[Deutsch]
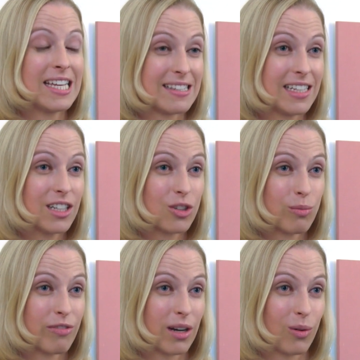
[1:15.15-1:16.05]
sinkende
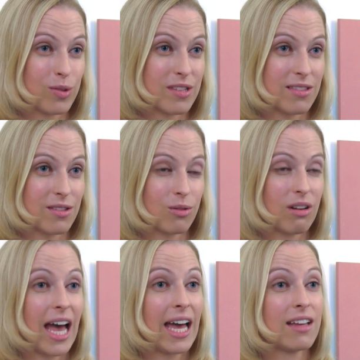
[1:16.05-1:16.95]
Umwandlungssätze
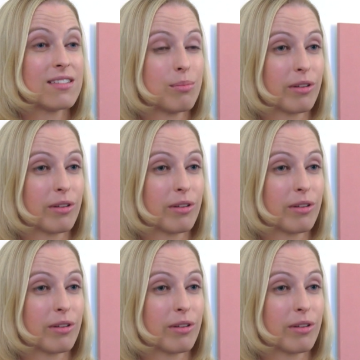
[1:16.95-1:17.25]
und daher ist die